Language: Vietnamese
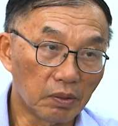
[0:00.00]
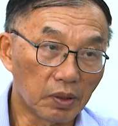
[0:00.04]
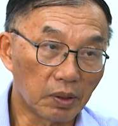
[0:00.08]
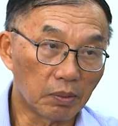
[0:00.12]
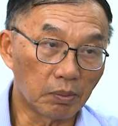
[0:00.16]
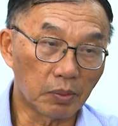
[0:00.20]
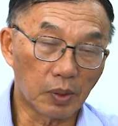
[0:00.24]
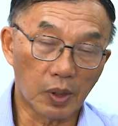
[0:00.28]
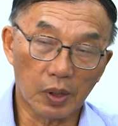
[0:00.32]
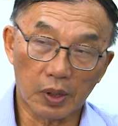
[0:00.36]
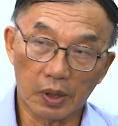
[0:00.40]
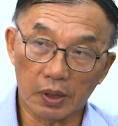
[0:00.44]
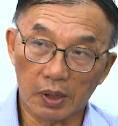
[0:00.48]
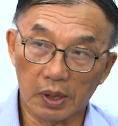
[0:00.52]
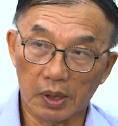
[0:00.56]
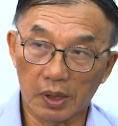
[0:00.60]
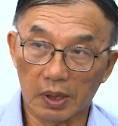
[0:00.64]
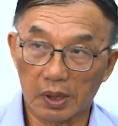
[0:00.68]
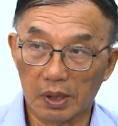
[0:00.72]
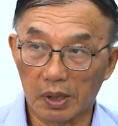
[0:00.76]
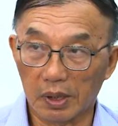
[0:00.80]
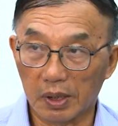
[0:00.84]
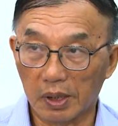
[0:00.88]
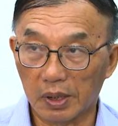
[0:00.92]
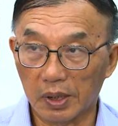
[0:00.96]
phân bón
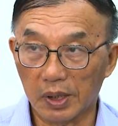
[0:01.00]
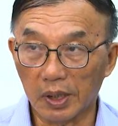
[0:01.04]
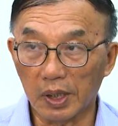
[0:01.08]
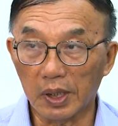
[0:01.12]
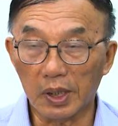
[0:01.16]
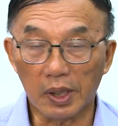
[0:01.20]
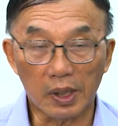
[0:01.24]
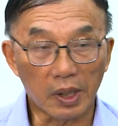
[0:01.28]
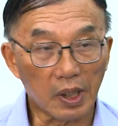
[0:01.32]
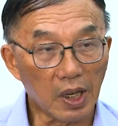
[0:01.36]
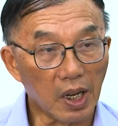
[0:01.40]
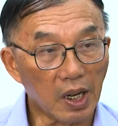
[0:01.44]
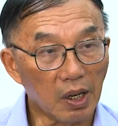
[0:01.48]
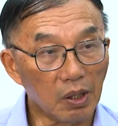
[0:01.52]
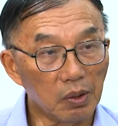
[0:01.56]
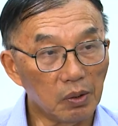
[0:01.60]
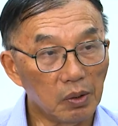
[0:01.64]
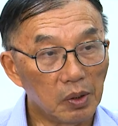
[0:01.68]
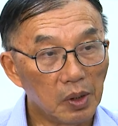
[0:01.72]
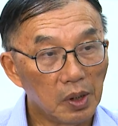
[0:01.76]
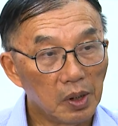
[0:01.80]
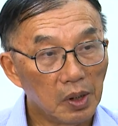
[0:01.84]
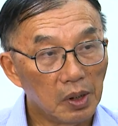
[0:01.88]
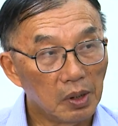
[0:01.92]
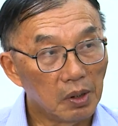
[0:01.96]
ờ, chất lượng cao,
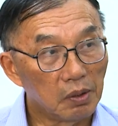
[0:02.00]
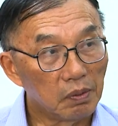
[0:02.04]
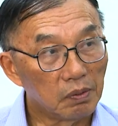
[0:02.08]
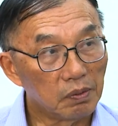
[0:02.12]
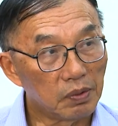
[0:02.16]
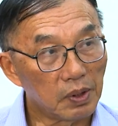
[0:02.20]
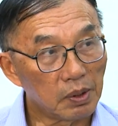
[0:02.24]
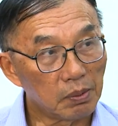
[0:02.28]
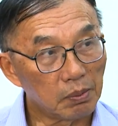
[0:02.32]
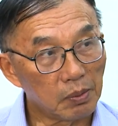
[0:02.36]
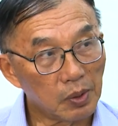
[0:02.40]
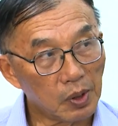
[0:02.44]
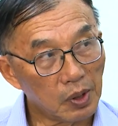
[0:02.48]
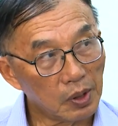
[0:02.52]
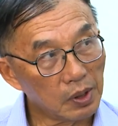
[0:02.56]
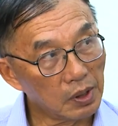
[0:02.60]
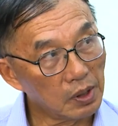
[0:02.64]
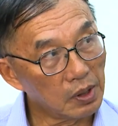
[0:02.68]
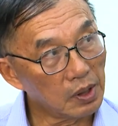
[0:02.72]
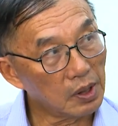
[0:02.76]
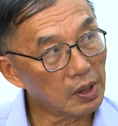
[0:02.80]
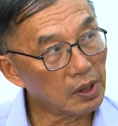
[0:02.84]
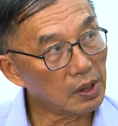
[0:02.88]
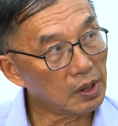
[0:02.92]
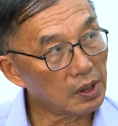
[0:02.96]
phân bón
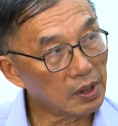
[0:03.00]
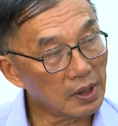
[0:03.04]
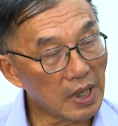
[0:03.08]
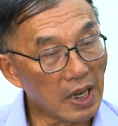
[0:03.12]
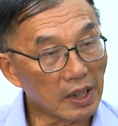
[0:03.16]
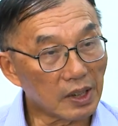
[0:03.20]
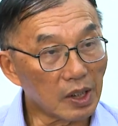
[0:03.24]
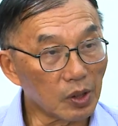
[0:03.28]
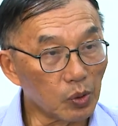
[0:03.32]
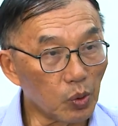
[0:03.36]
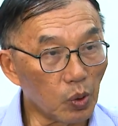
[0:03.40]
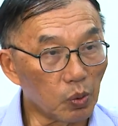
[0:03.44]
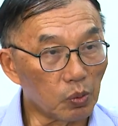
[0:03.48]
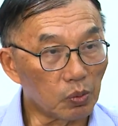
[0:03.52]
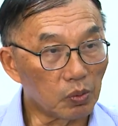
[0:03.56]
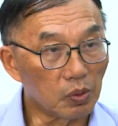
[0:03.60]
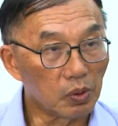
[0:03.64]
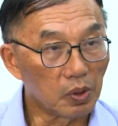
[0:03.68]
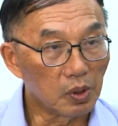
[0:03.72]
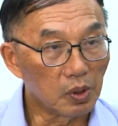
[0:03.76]
ờ, đa tác dụng